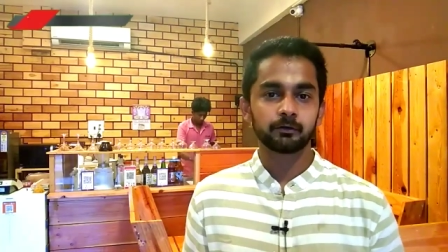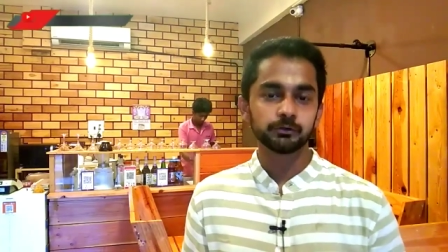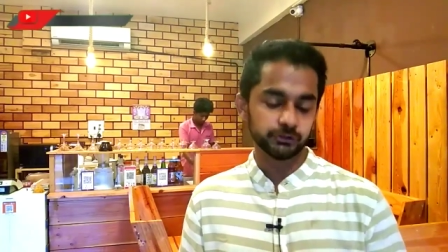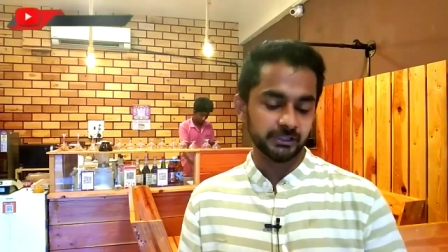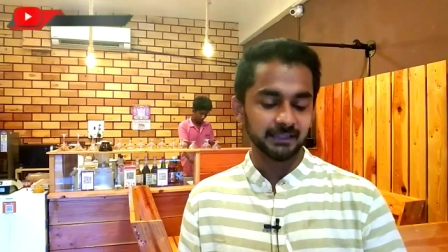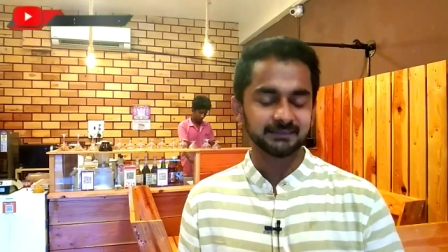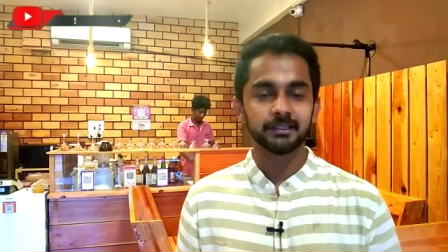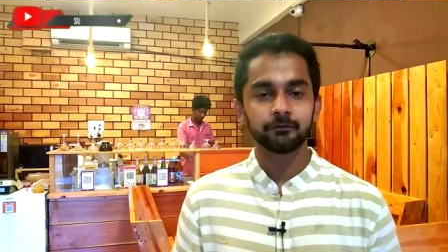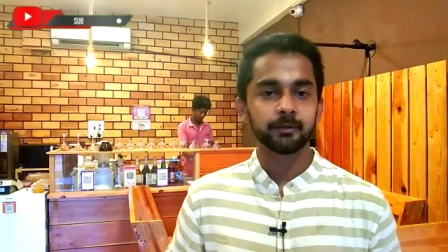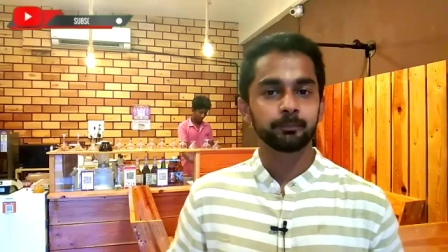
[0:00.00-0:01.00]
கொஞ்சம்
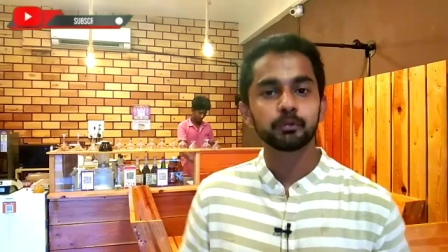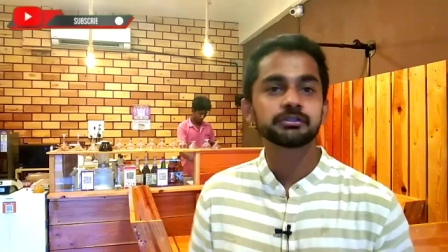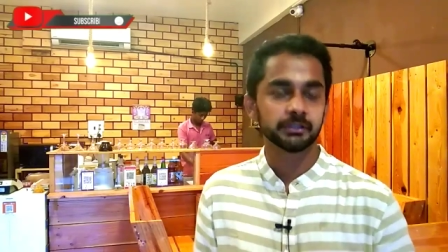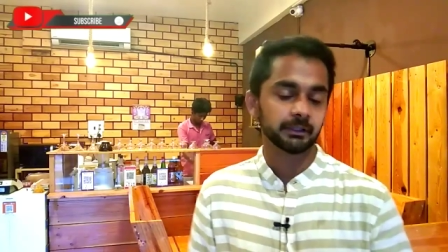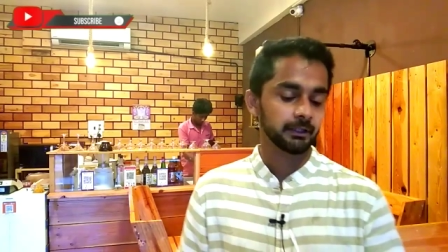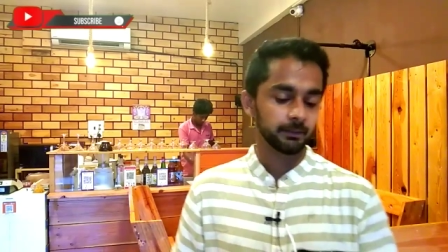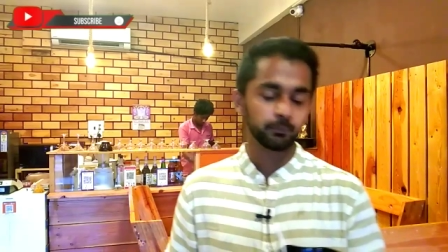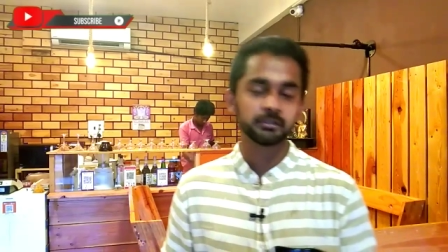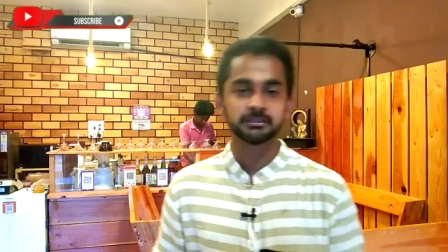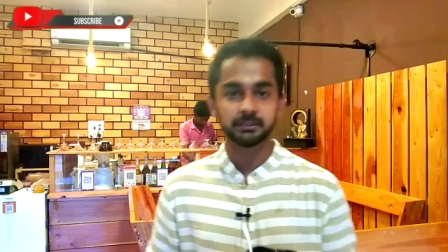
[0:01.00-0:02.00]
ஜாஸ்தியாகவே பிடிச்சி
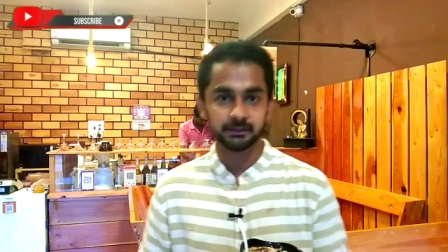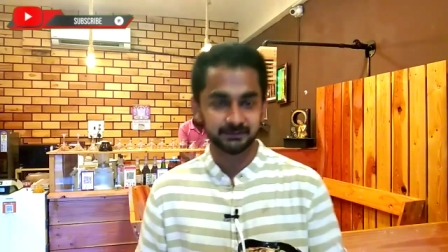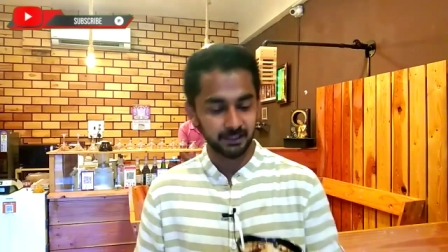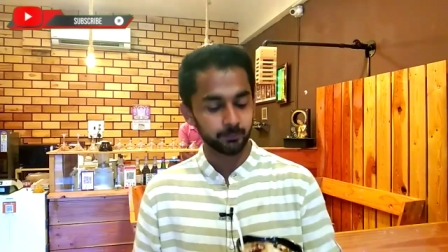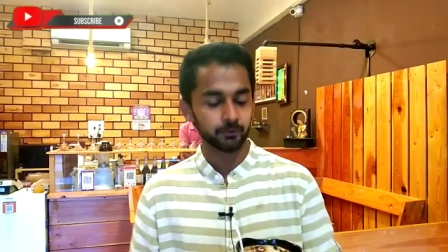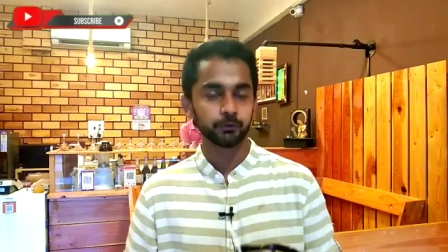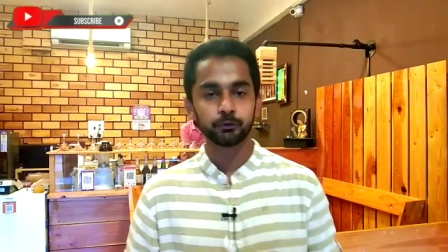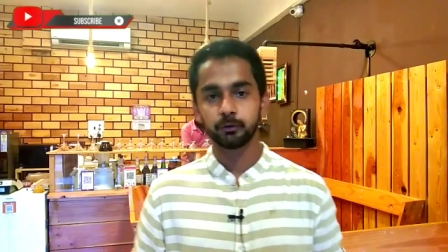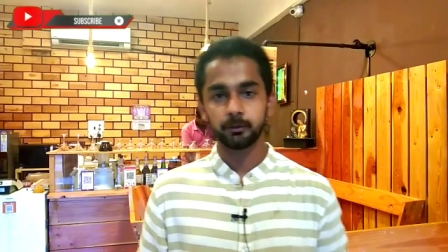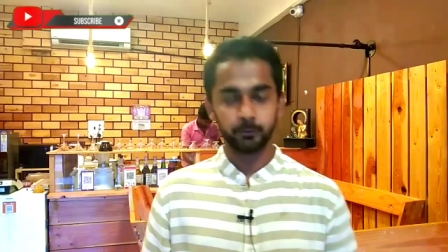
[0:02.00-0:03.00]
பிடிச்சிட்டு சாப்பிட்ற
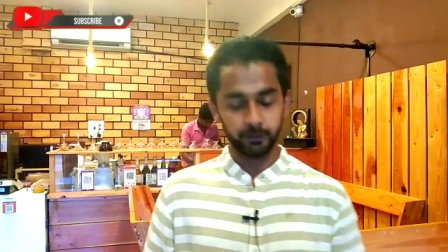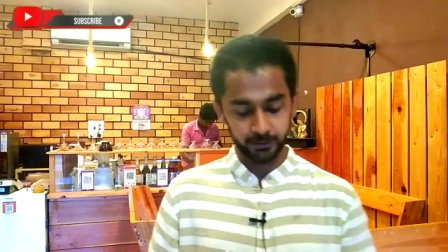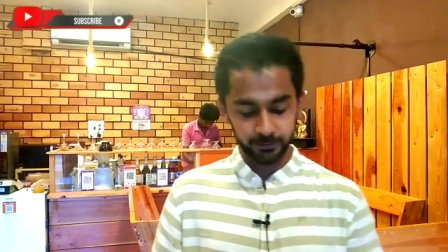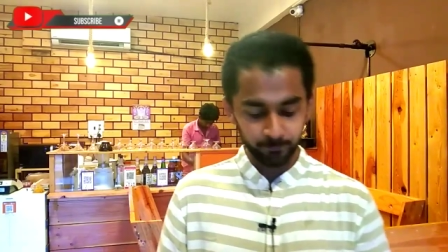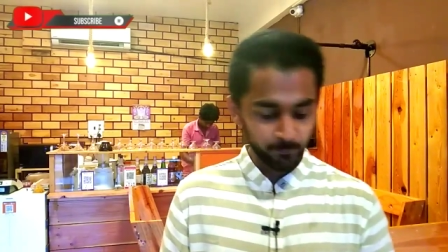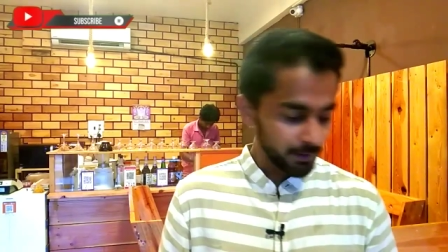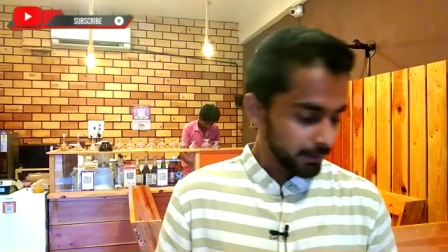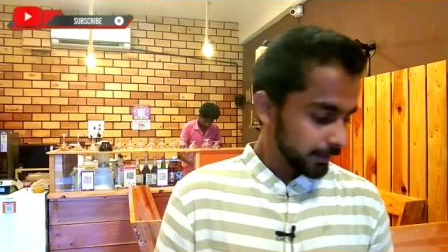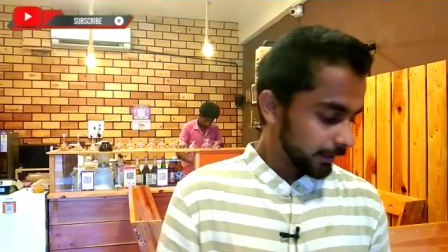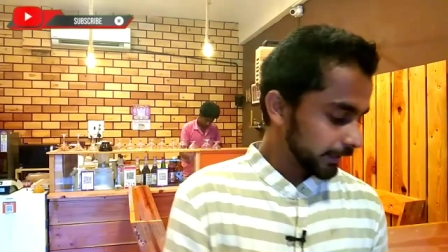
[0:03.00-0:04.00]
ஒரு ப்ராடக்ட்
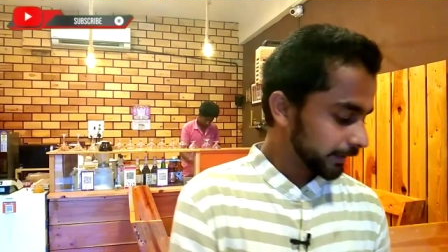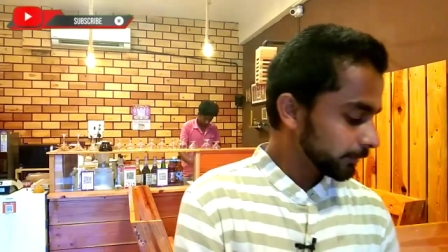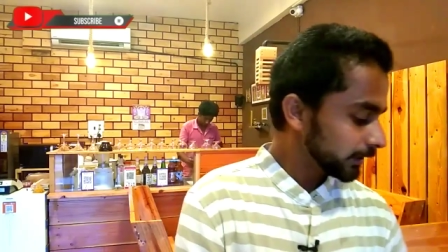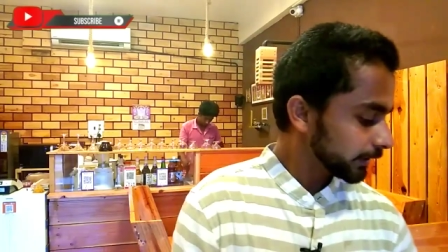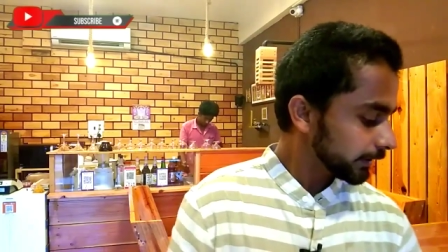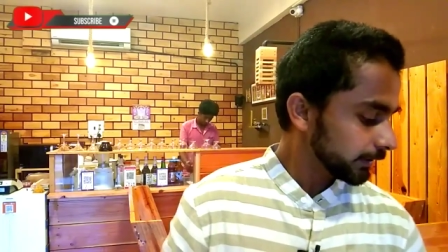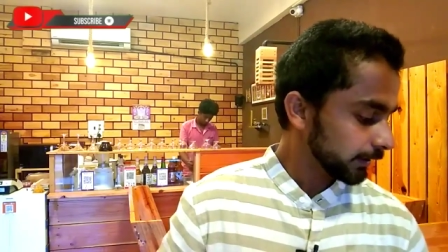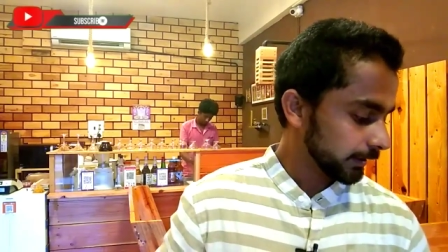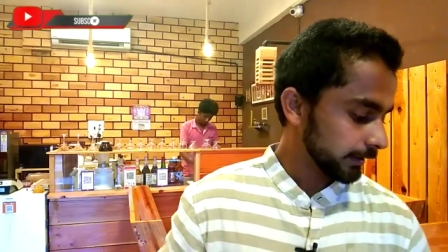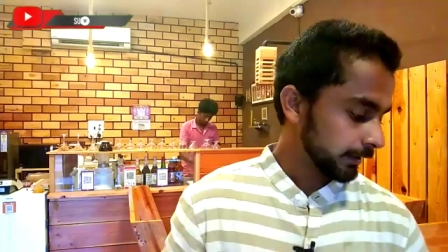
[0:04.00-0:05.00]
அதே மாதிரி
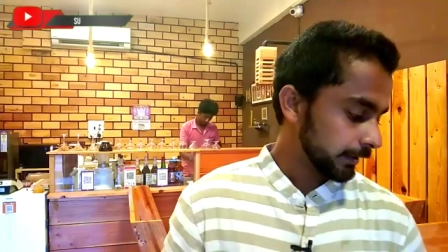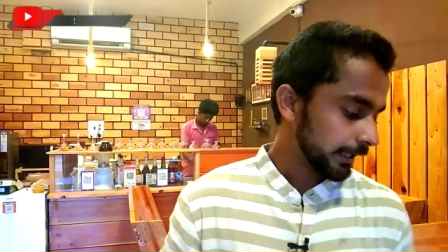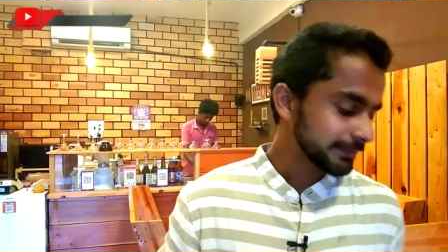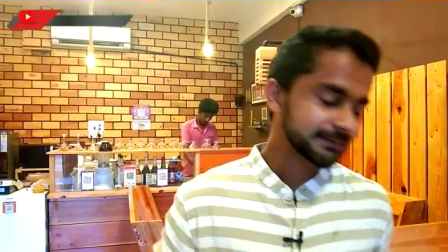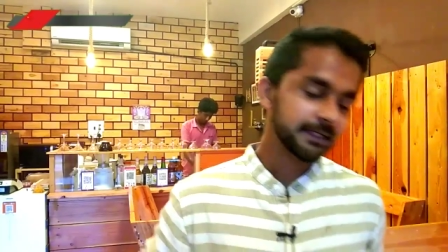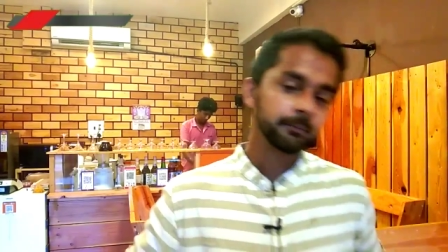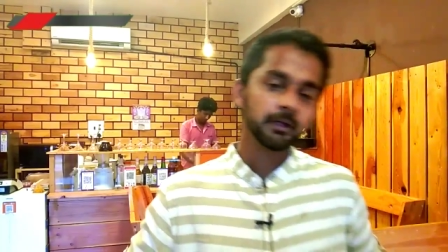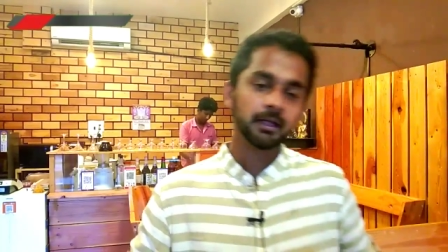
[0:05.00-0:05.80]
ஐஸ்கிரீம்